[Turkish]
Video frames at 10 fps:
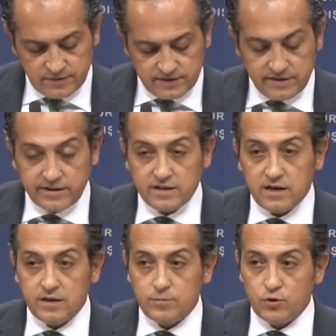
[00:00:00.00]

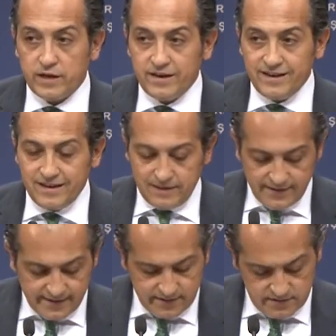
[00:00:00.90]
Frederica Mogherini
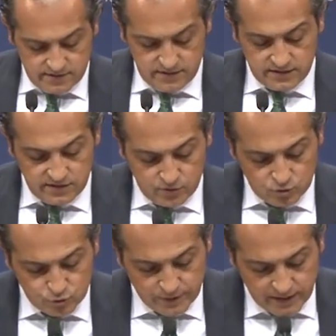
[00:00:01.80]
ile ikili
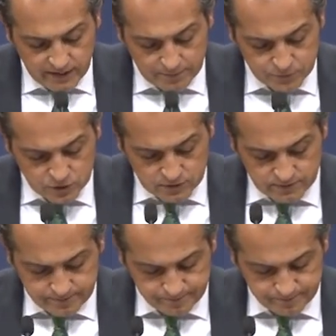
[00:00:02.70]
görüşmeler yapmıştır.